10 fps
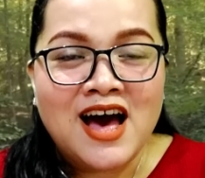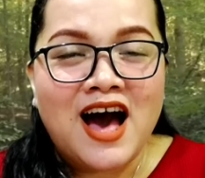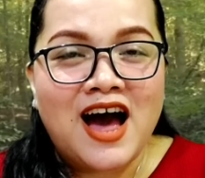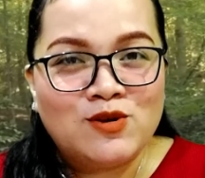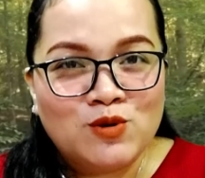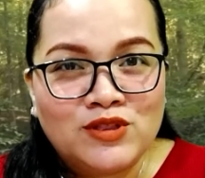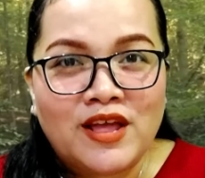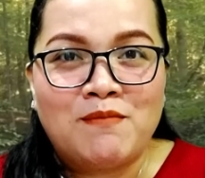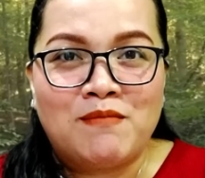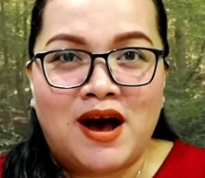alu
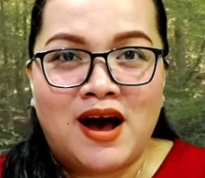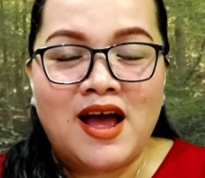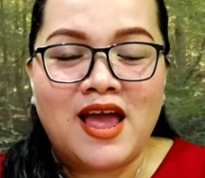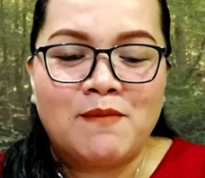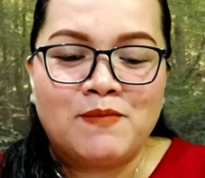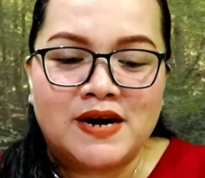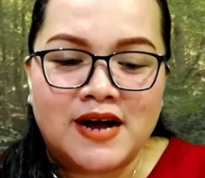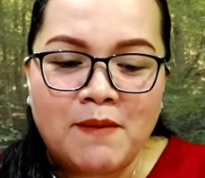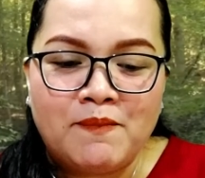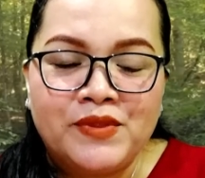tema e
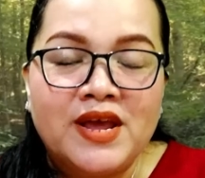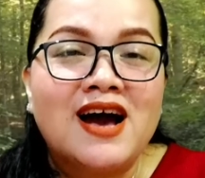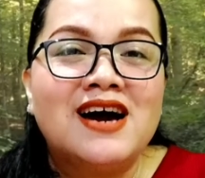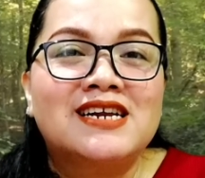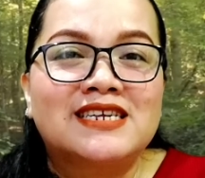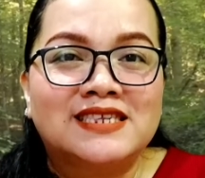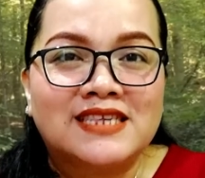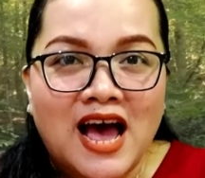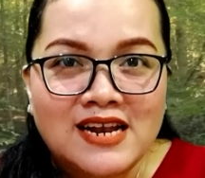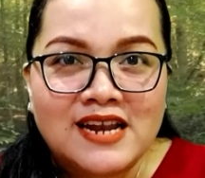mekap
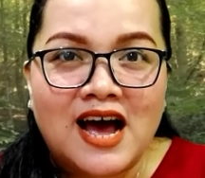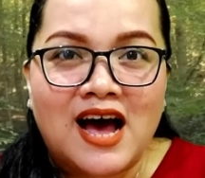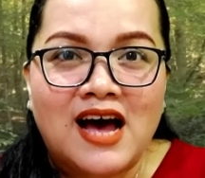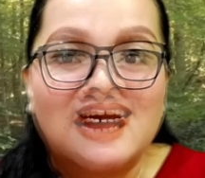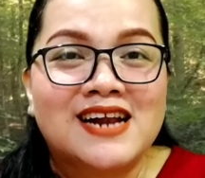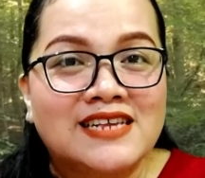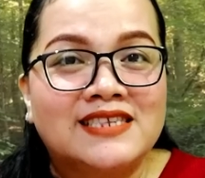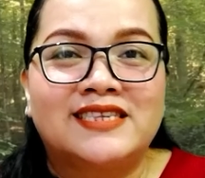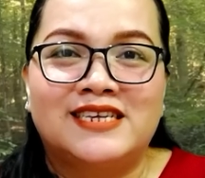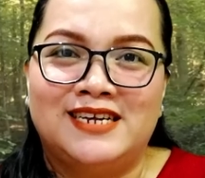ersada
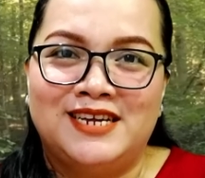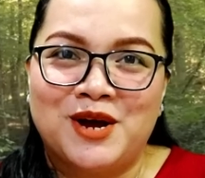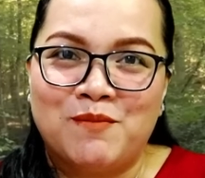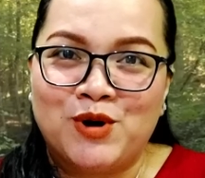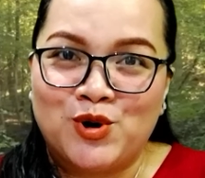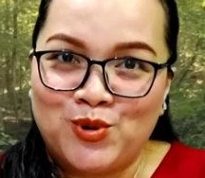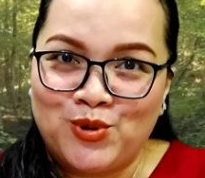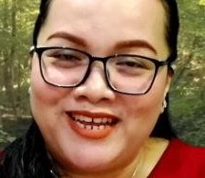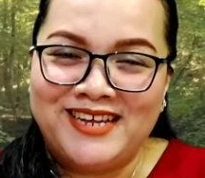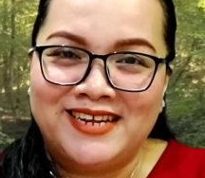rasi
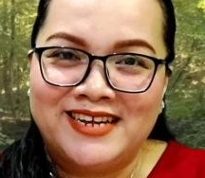mehuli.